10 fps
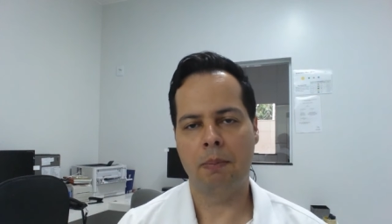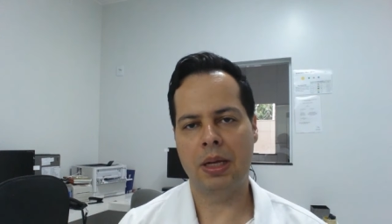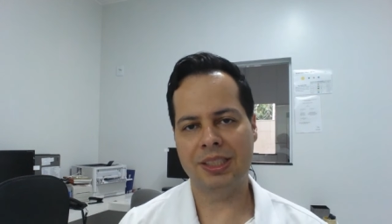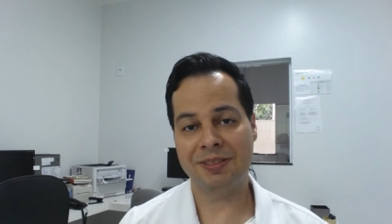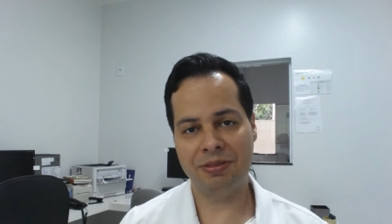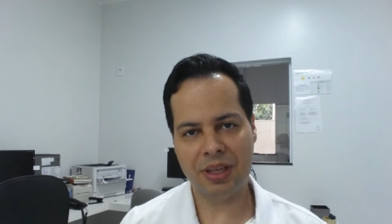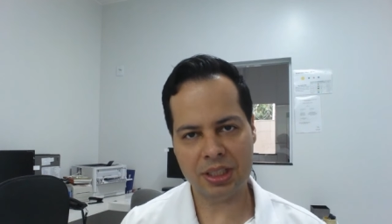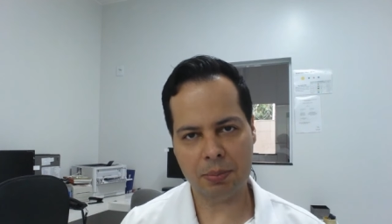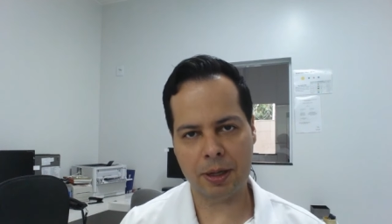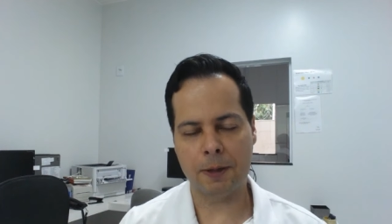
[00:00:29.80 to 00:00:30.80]
Mas
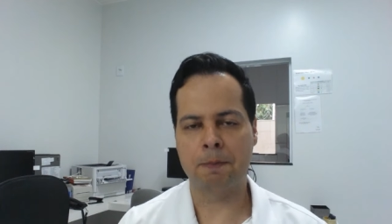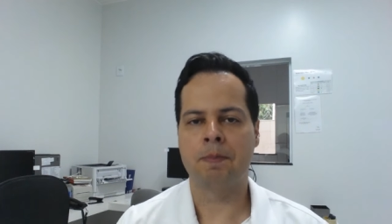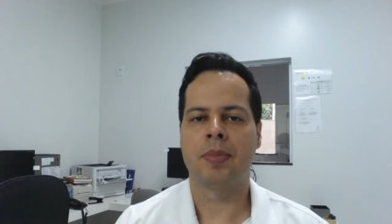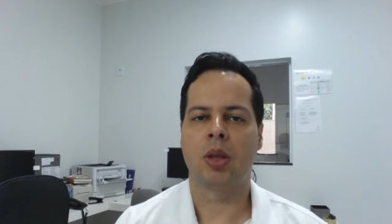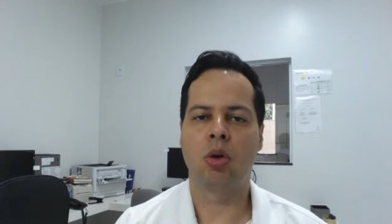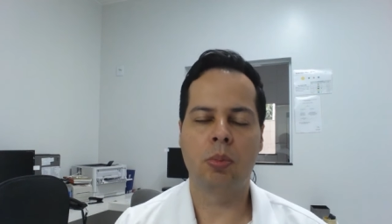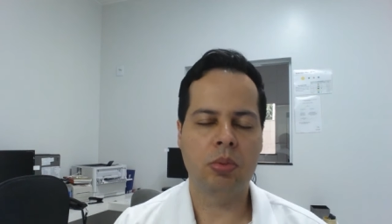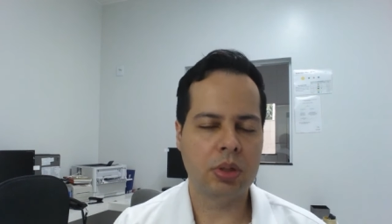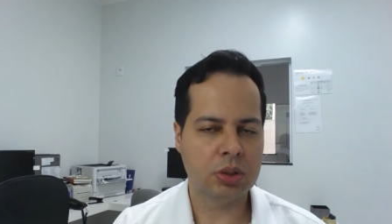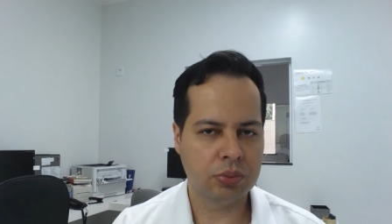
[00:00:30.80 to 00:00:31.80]
veja bem, como
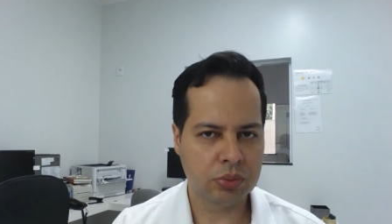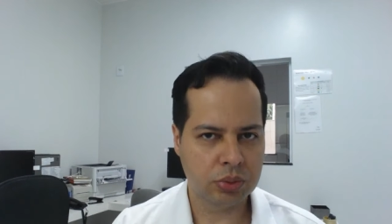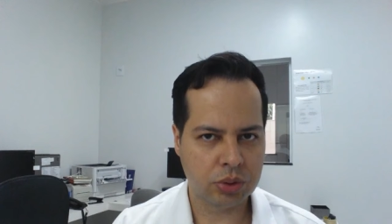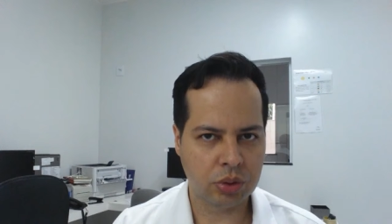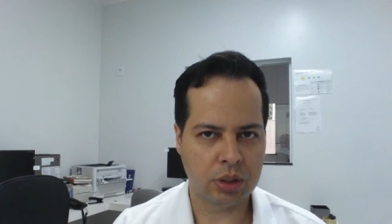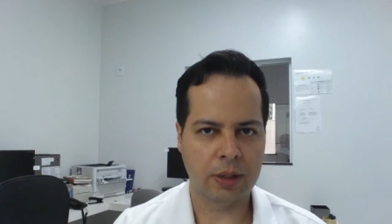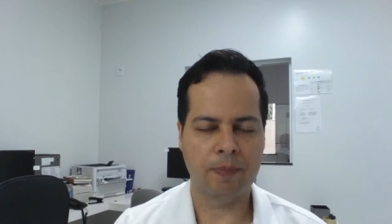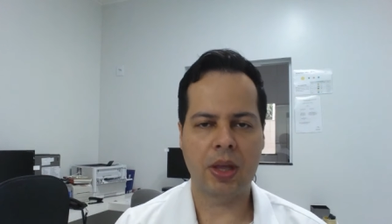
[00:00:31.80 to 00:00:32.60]
que isso funciona?